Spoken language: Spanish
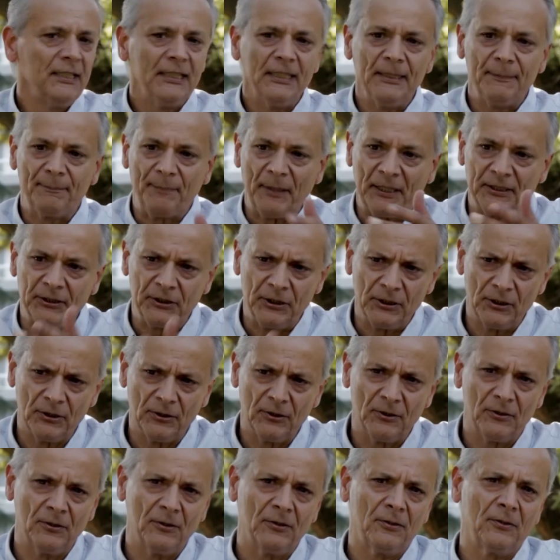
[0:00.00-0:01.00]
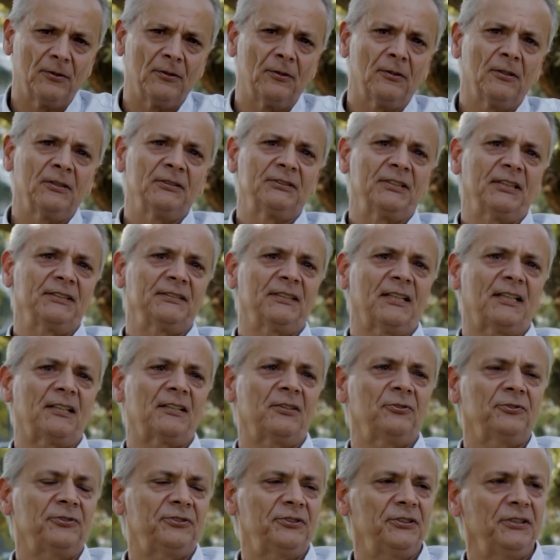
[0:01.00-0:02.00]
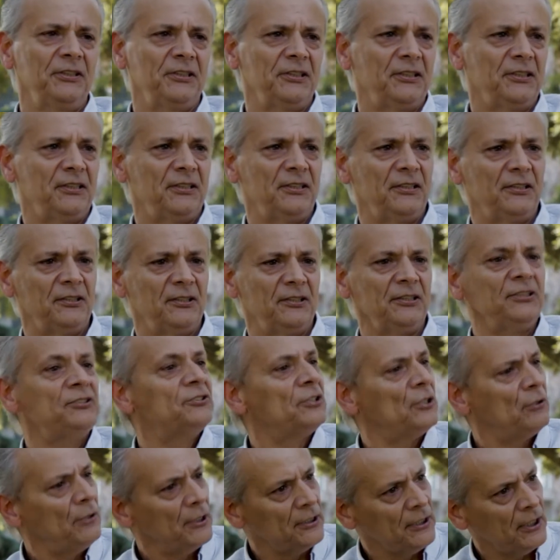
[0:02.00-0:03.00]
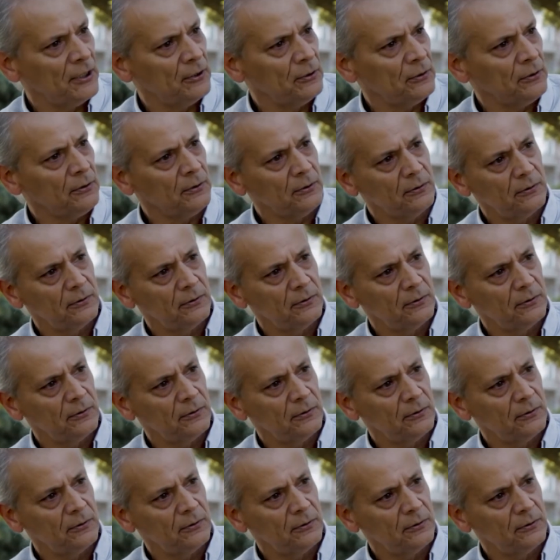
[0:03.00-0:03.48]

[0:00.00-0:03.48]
Y pateó el Yaya Rossi y se lo atajó.